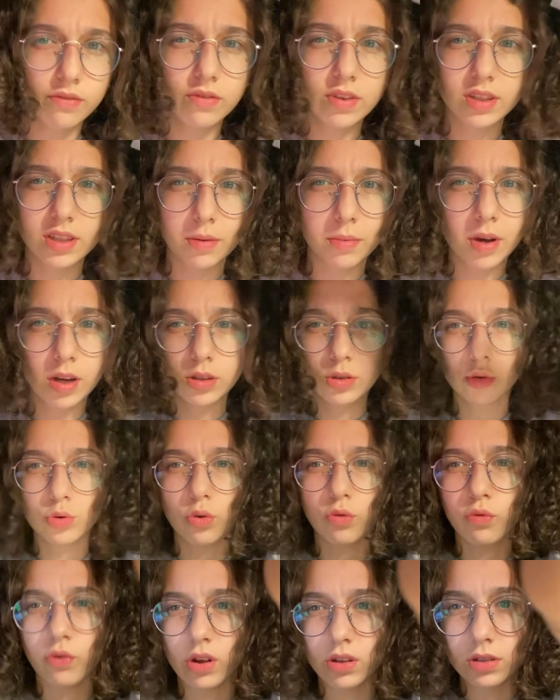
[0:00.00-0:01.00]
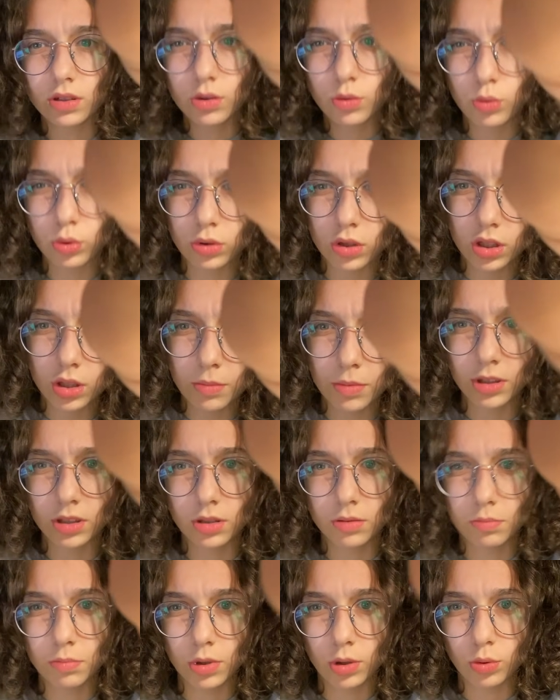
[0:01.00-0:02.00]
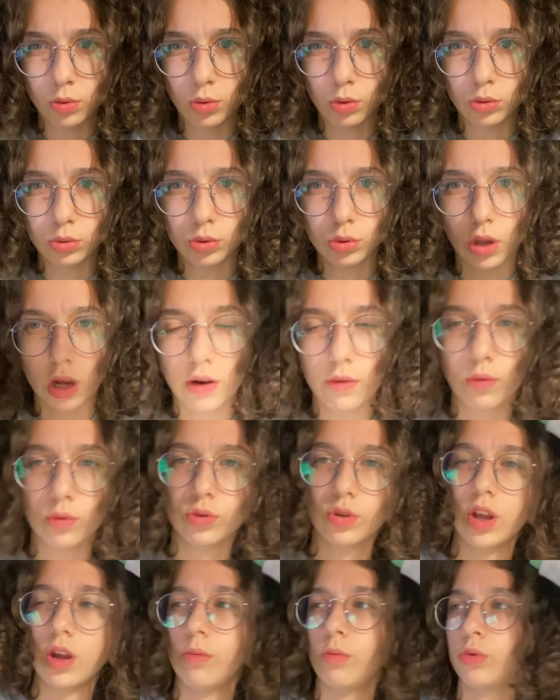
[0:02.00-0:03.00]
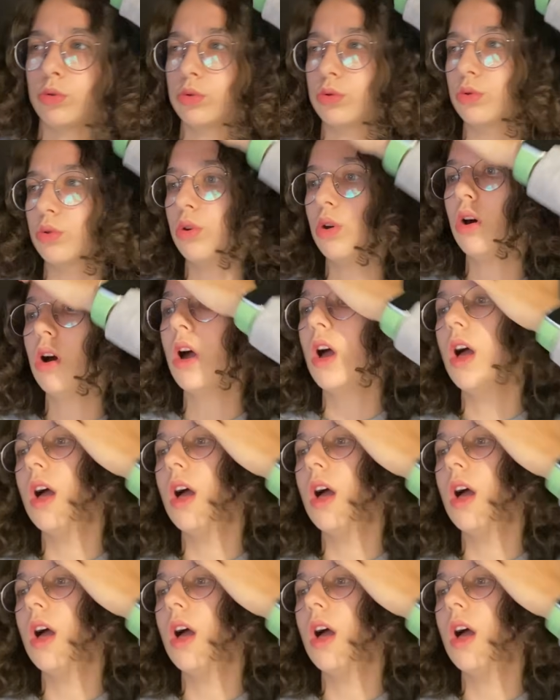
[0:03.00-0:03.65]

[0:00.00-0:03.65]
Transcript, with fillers: ve zamanı çok fazla kullanamadığım bir gün oldu. Telefonda yamuk duruyor.